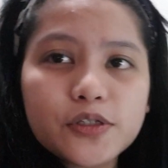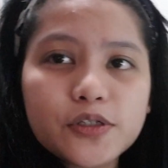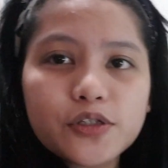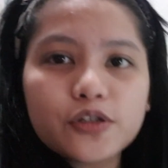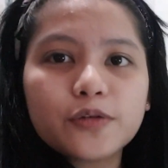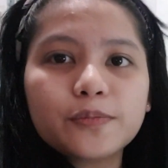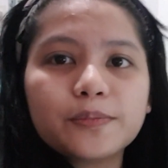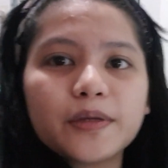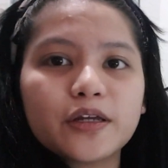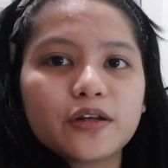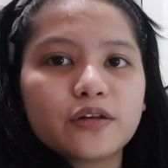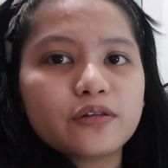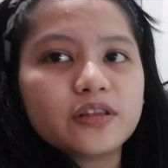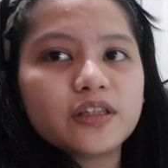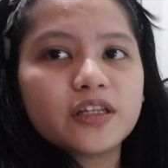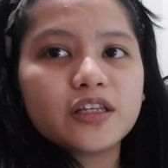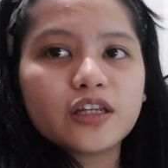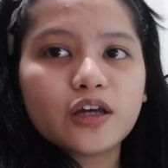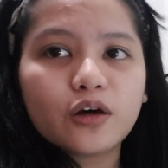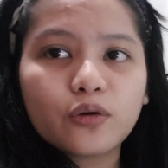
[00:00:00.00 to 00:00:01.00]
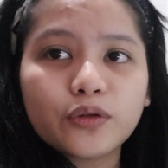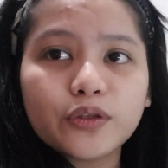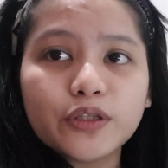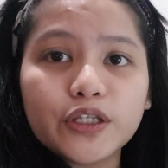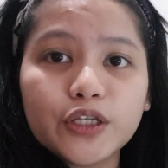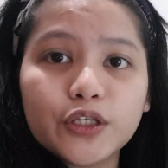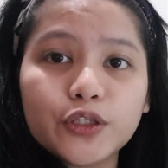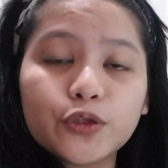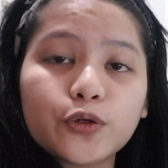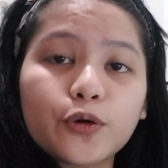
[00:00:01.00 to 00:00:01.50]
Tapos yun, meron din ako
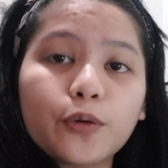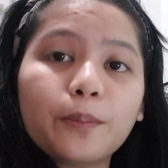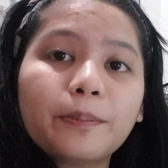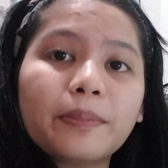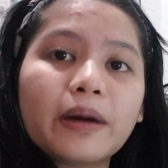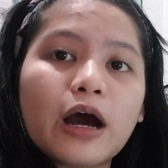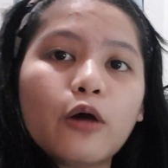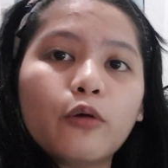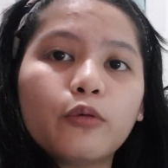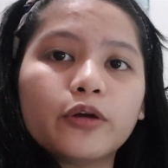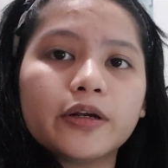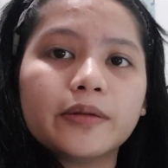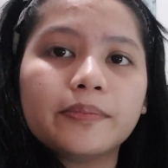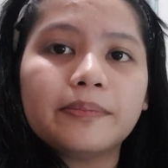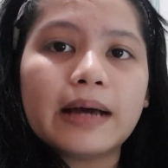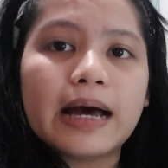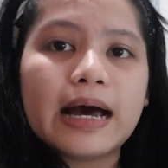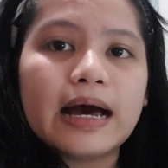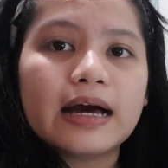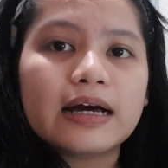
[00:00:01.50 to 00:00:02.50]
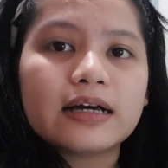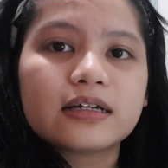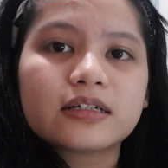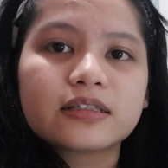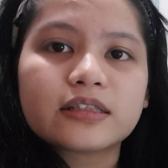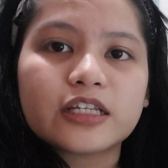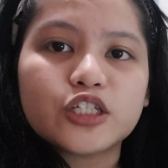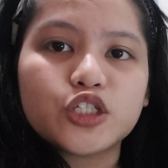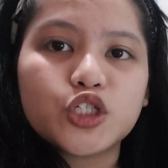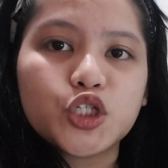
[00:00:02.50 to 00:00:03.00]
ditong power bank
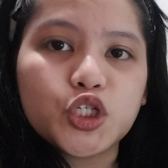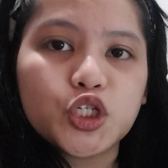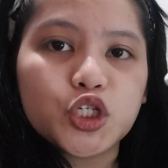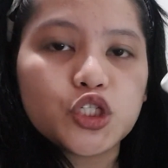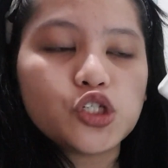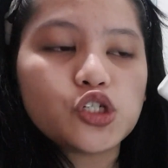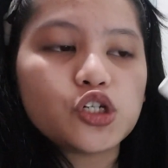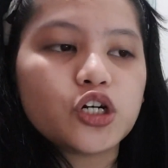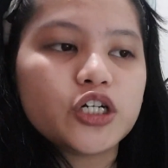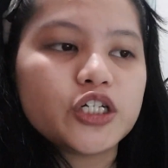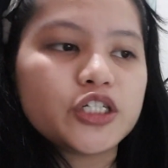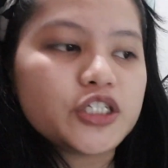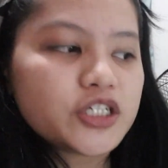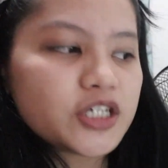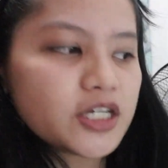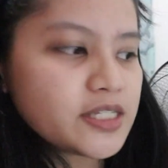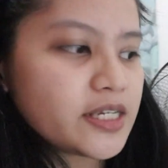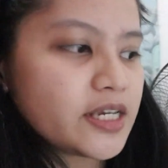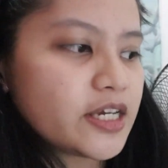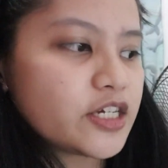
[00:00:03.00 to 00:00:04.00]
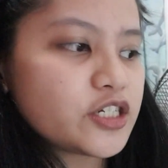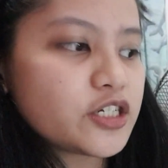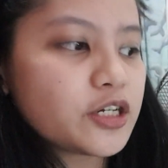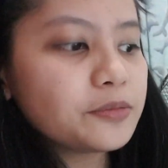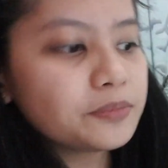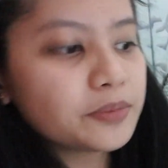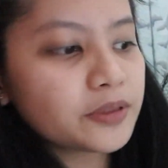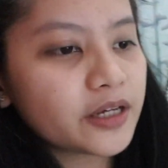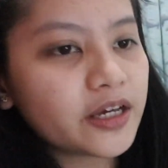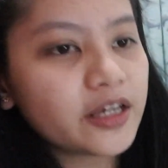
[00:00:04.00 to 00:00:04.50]
na sinacharge kasi
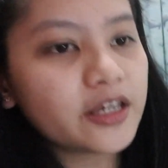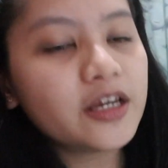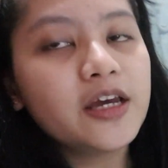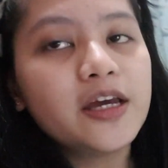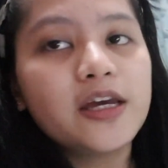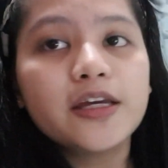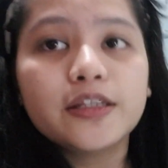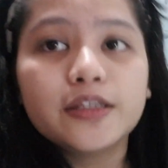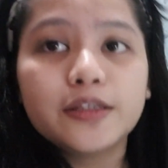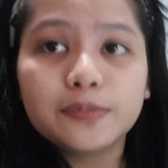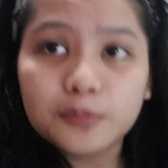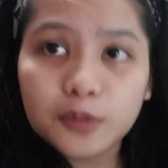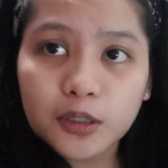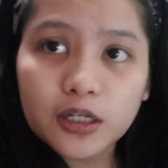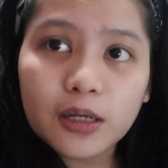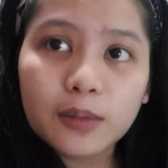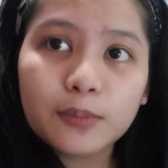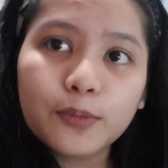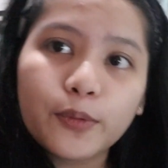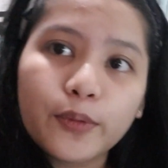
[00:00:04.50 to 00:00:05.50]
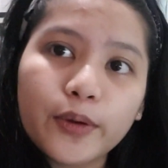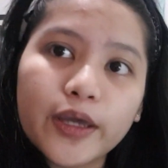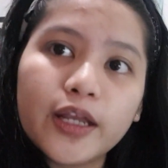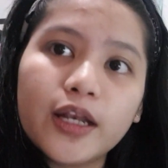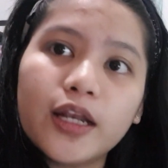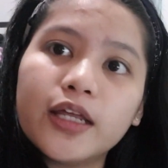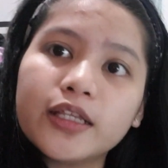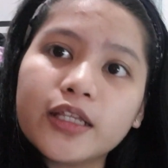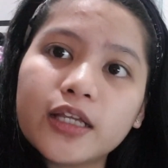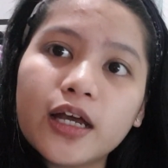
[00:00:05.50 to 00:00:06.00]
syempre, hindi mo alam kung
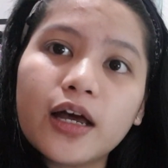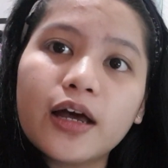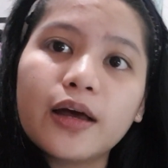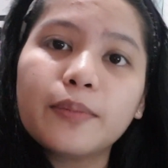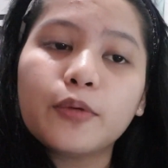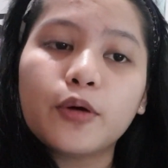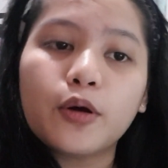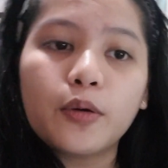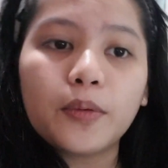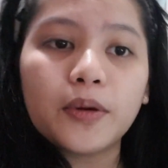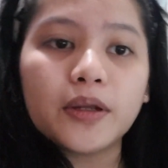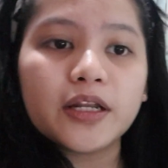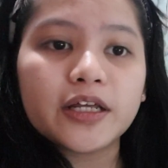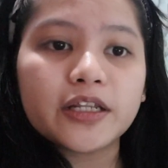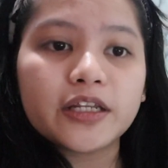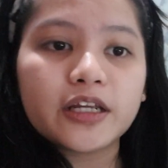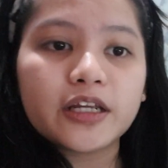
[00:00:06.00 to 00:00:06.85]
kailan ka mawawala